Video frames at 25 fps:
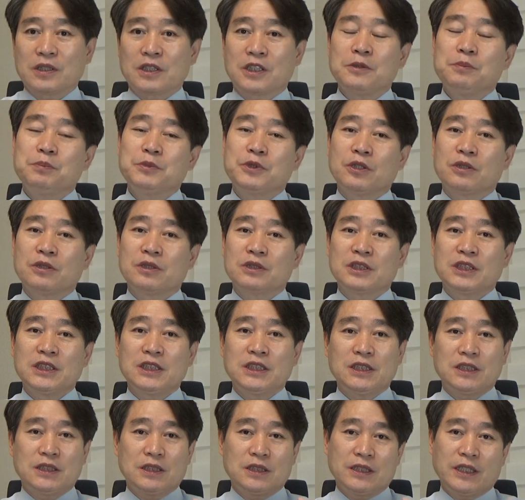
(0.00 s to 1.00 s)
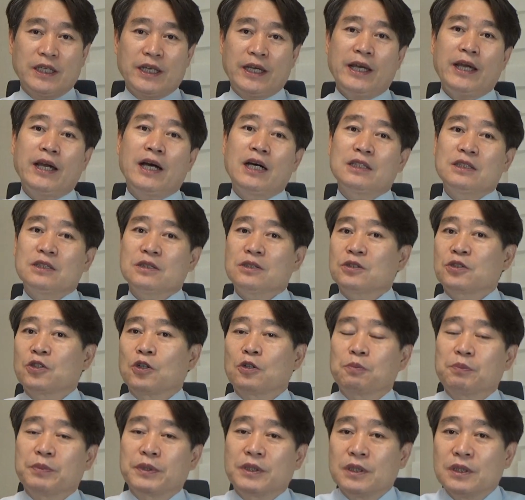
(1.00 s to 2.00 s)
김정은이 해안
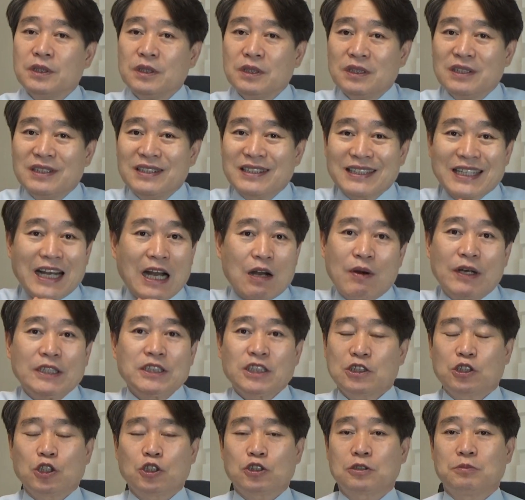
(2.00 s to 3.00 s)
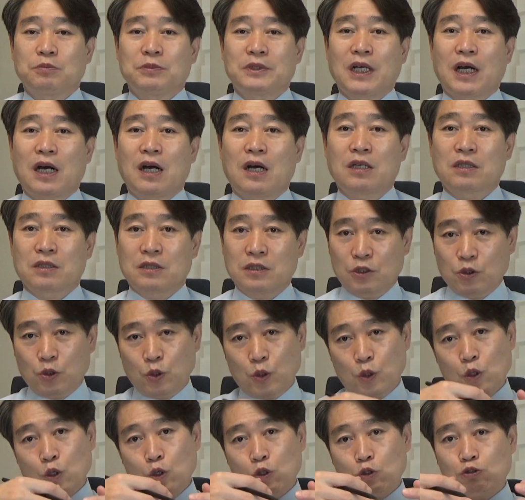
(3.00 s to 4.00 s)
경비를 강화시켰습니다.
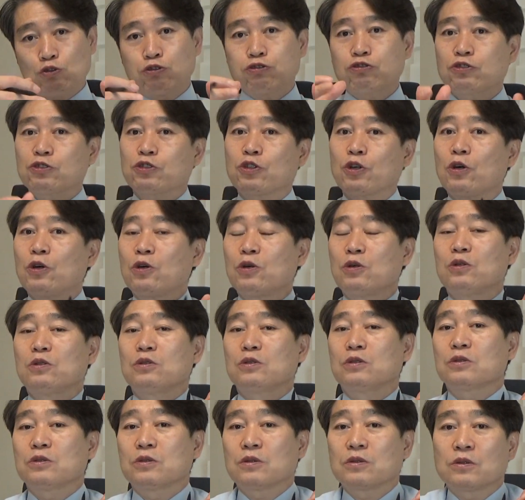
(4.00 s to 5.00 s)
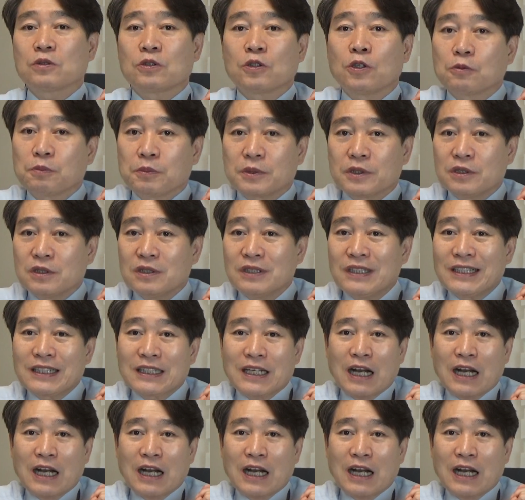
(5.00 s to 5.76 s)
그리고 국경 경비를